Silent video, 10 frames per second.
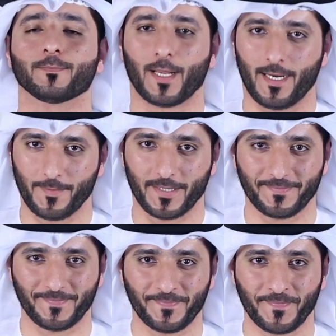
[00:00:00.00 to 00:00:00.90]
مرحبا
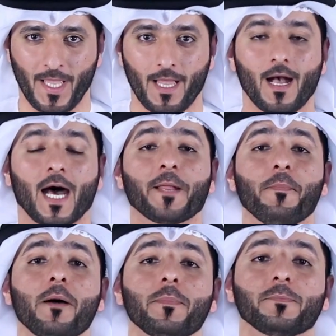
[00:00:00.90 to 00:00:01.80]
أنا
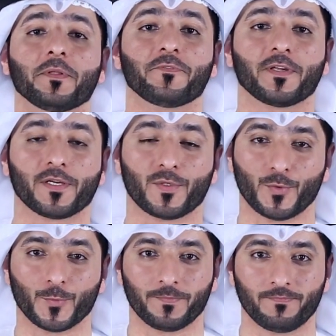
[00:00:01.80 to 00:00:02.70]
محمد من فريق
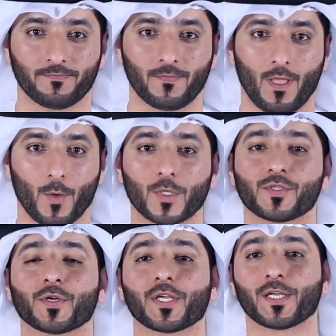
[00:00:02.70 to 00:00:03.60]
دو
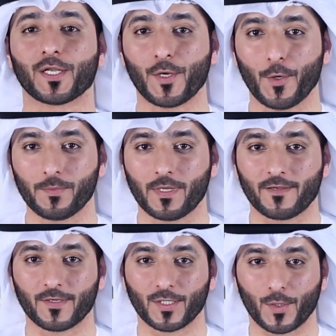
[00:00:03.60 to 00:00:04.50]
وسأريك اليوم
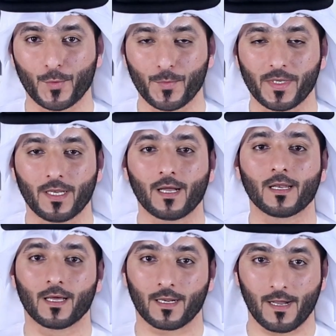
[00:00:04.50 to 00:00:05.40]
كيف تقوم
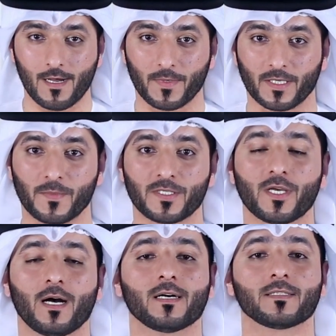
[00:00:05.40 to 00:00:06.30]
بنقل أرقامك من
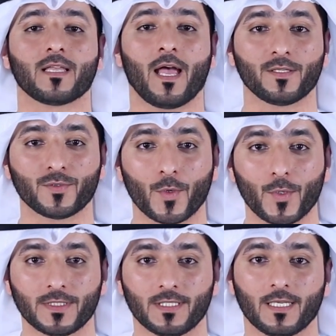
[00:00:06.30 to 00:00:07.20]
جهاز
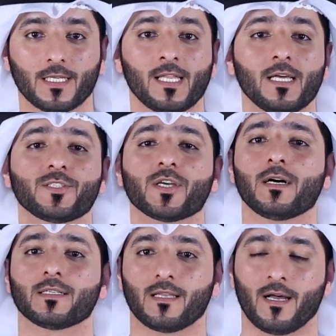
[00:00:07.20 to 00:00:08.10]
أندرويد إلى
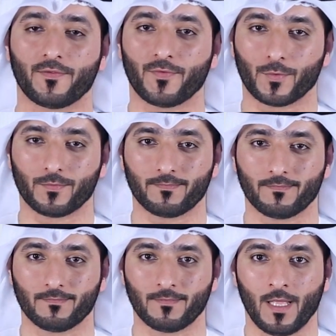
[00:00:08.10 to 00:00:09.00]
جهاز آيفون
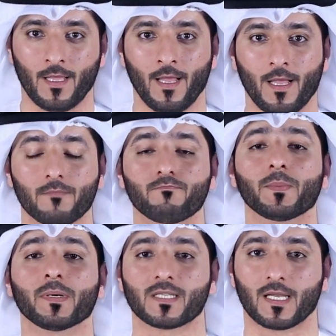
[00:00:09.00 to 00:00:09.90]

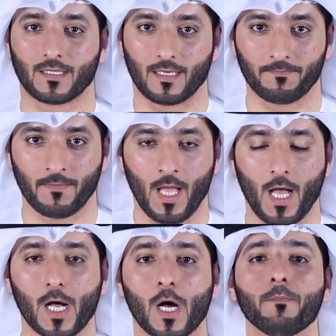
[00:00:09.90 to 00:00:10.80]
ببساطة
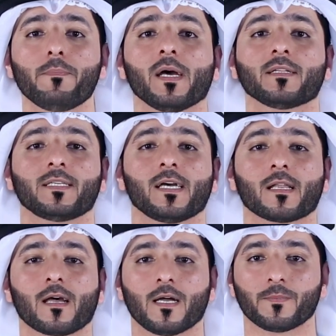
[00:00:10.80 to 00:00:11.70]
قم
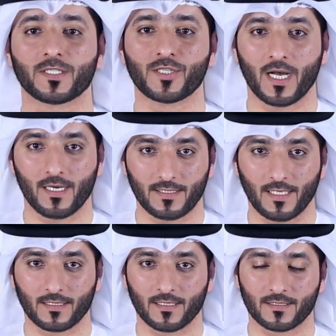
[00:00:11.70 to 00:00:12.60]
باختيار قائمة جهات
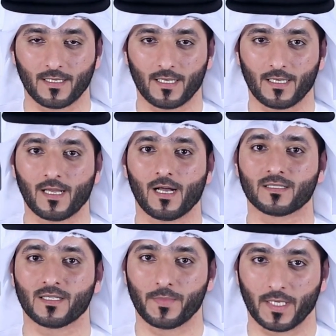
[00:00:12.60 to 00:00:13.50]
الاتصال
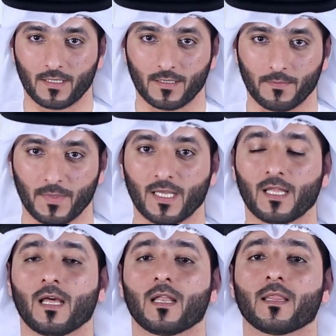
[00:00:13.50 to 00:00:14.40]
الخاصة بك من
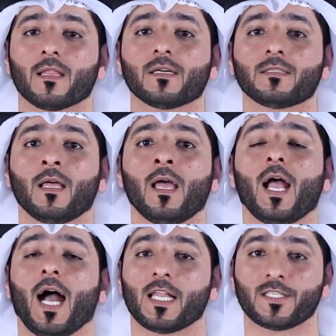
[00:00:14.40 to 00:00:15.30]
خلال الضغط
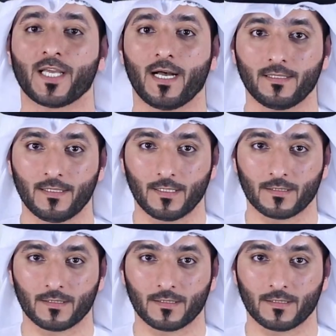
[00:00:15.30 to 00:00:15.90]
على جهات